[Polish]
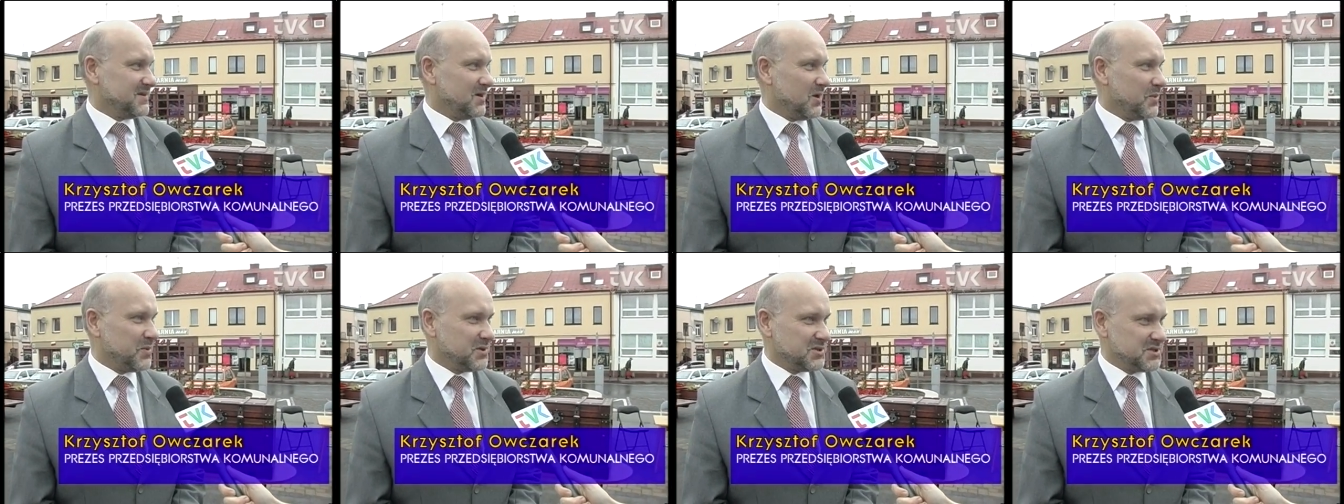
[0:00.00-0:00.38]

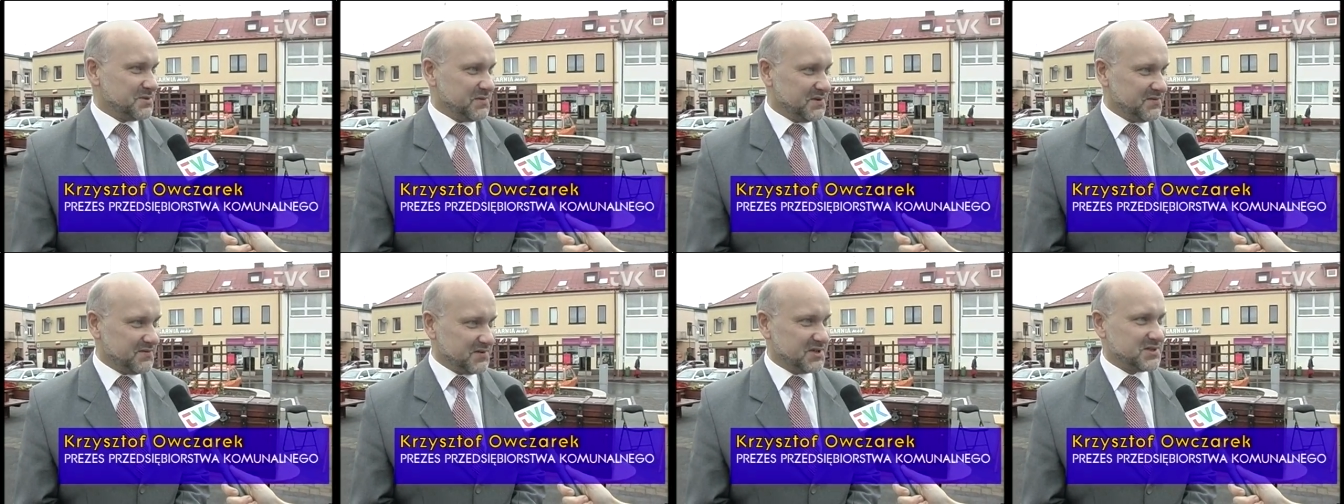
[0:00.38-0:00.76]

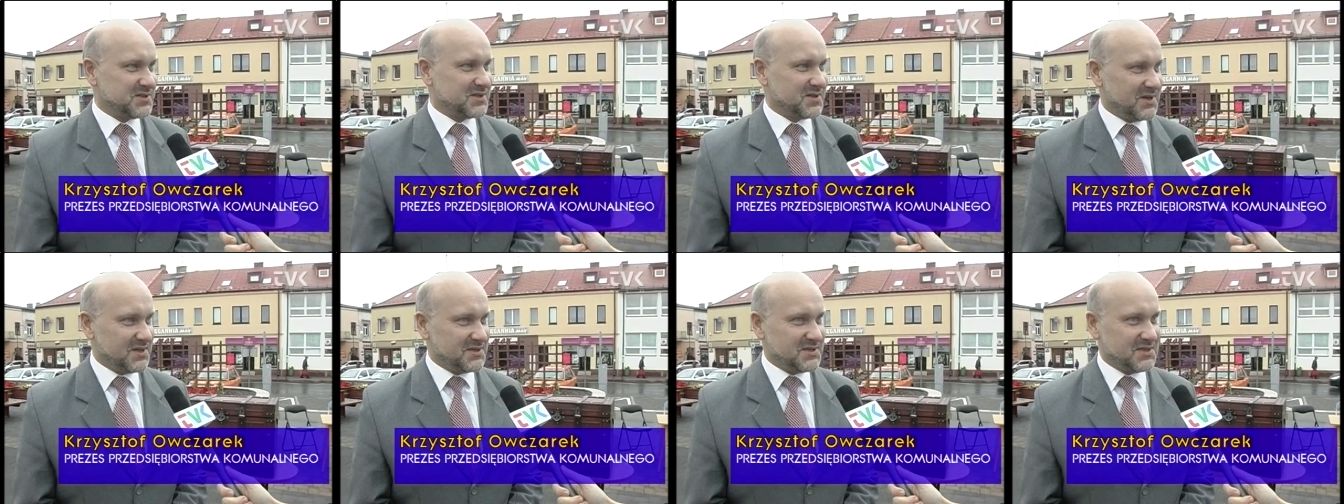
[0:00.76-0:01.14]
obchodzimy
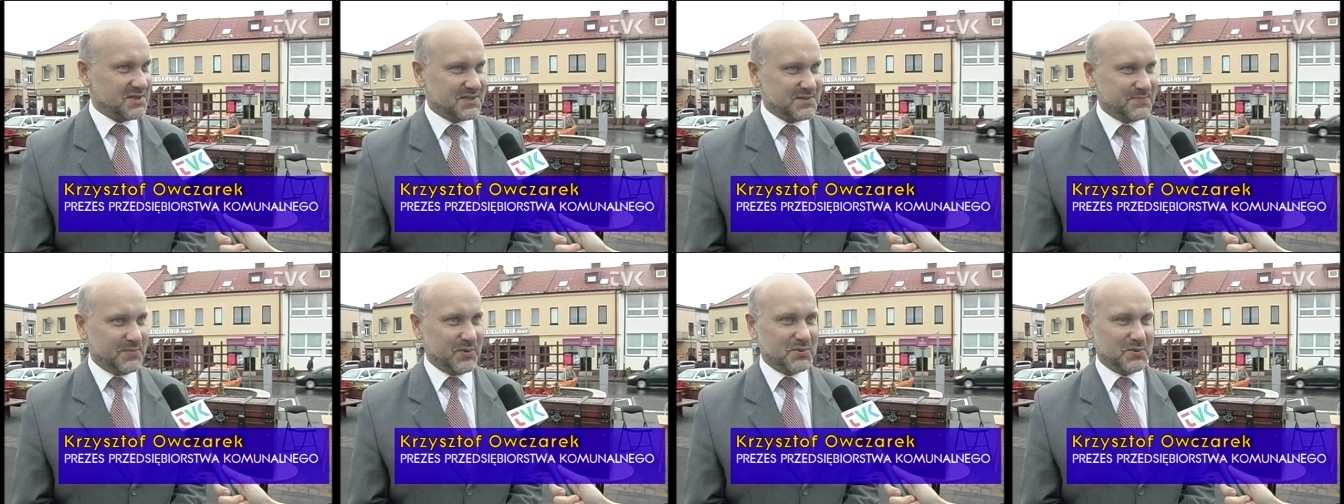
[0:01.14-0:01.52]
dwudziestolecie
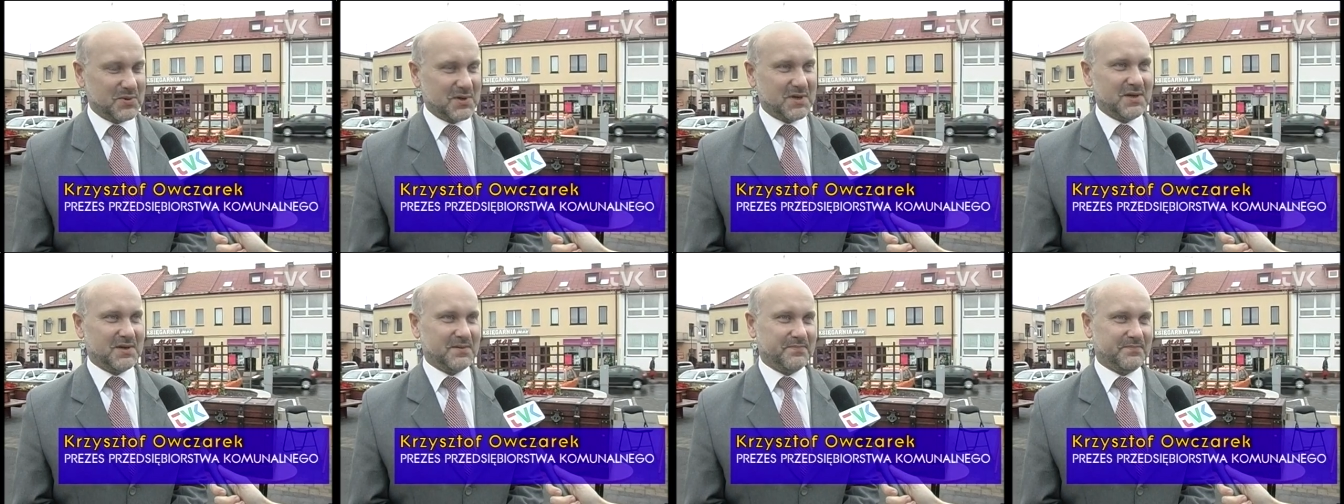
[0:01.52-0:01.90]

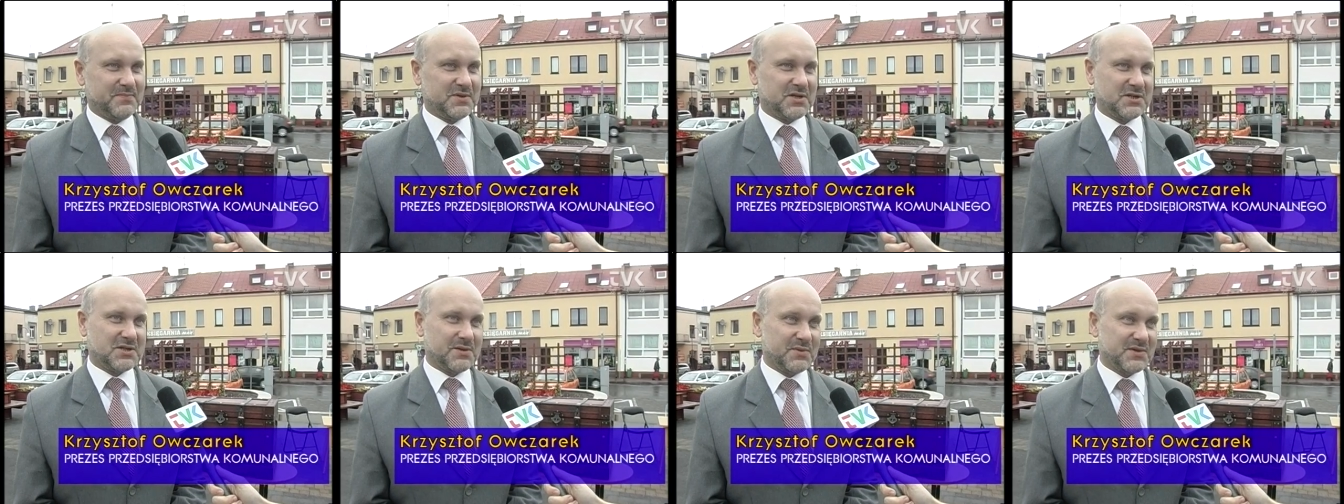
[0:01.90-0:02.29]
spółki,
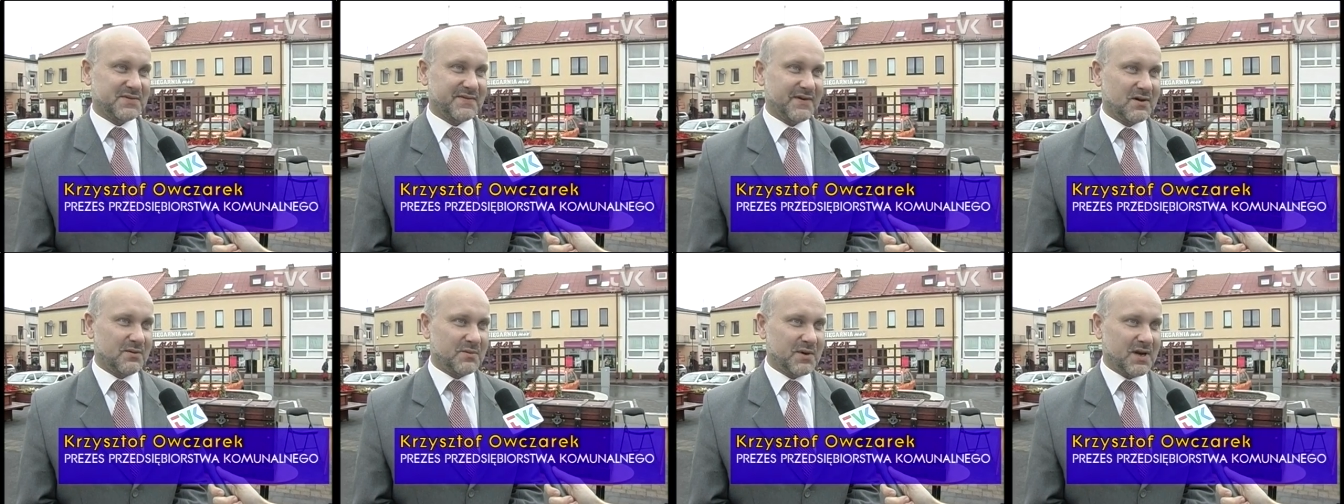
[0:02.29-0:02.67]

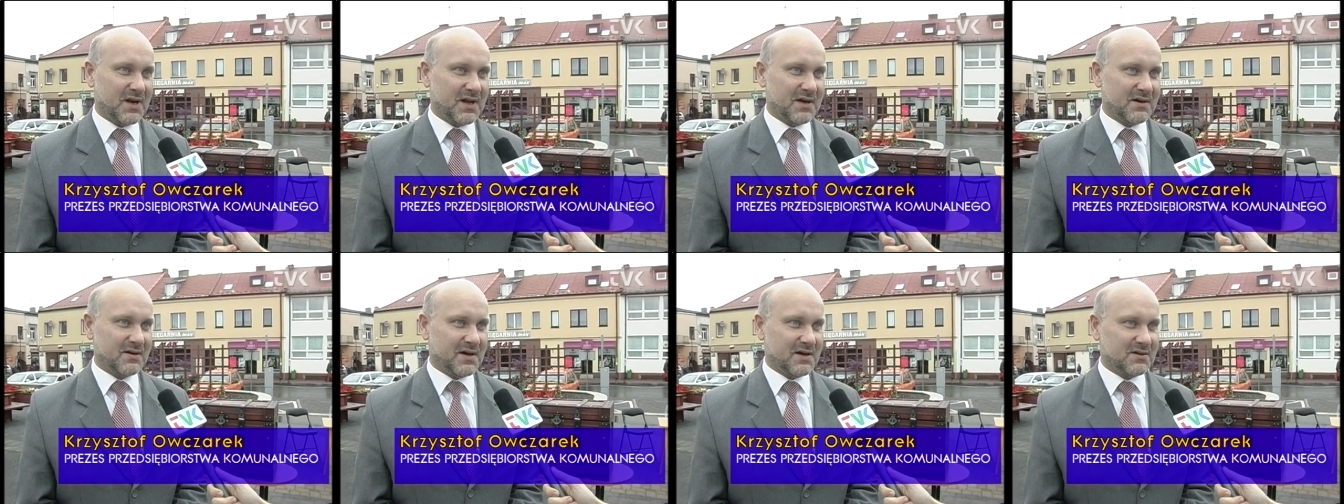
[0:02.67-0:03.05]
przedsiębiorstwa
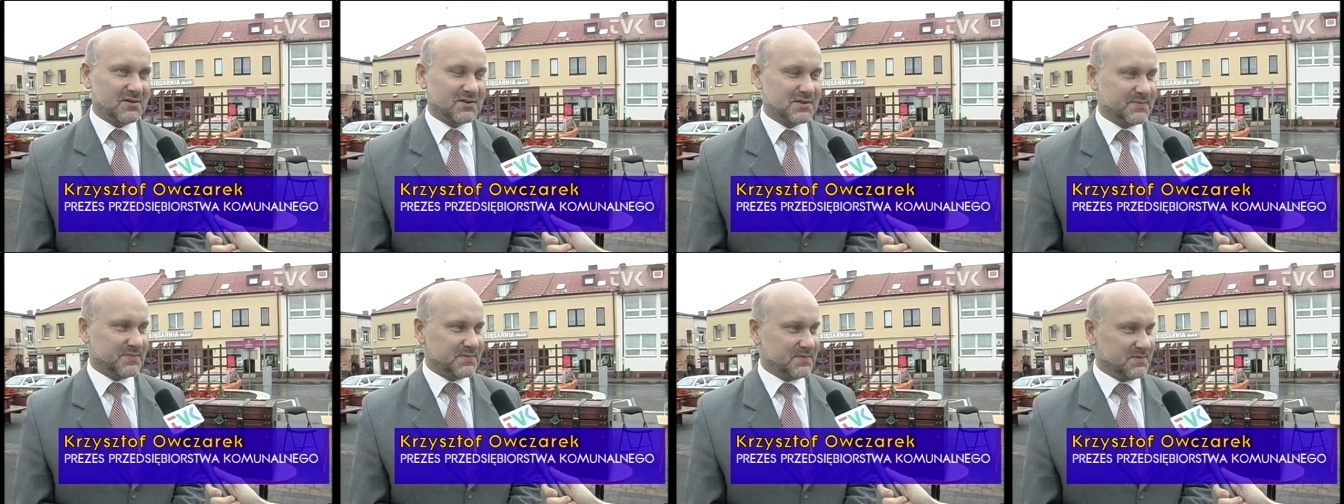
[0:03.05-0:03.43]
komunalnego
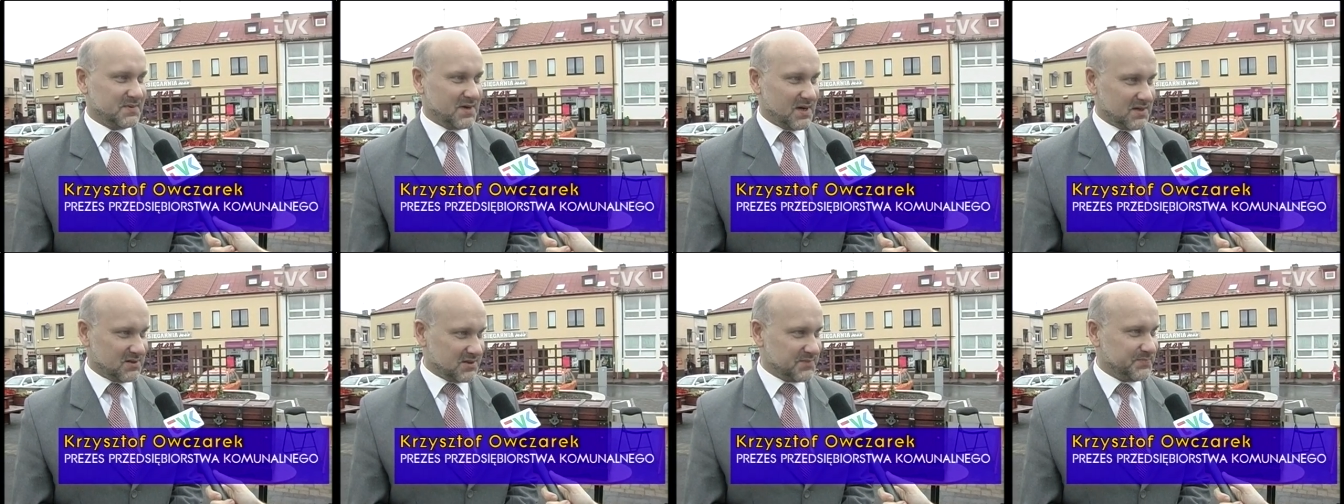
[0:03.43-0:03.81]
jako,
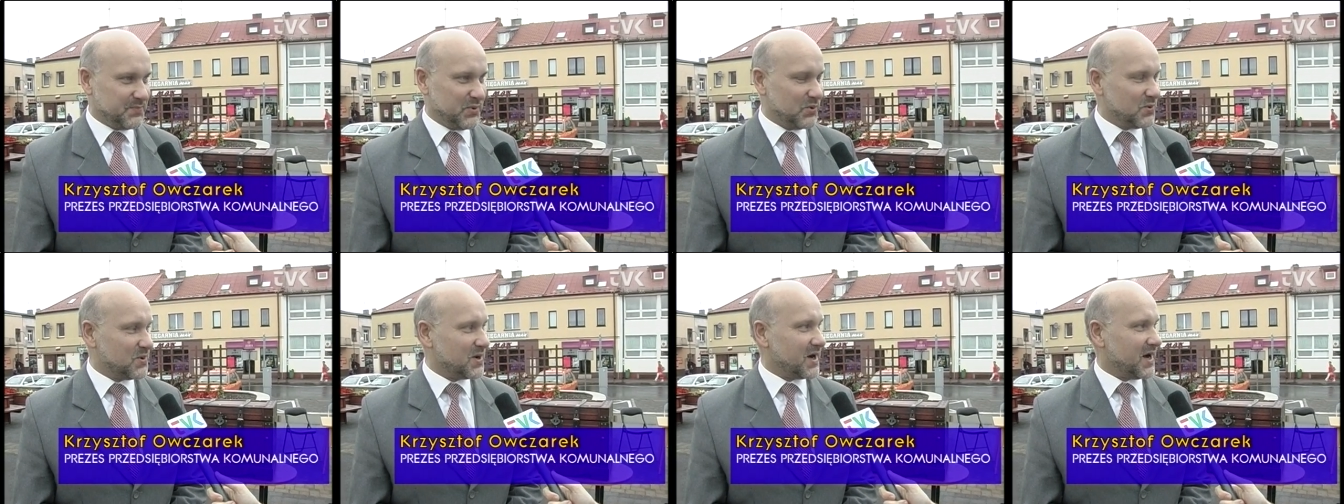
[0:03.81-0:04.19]
jako
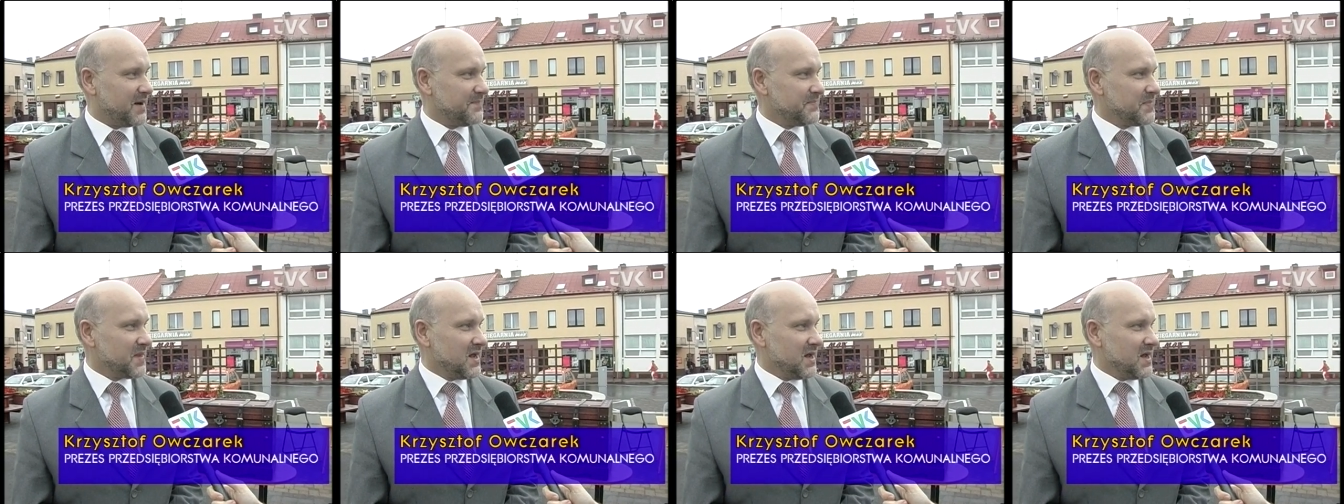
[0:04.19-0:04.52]
spółka.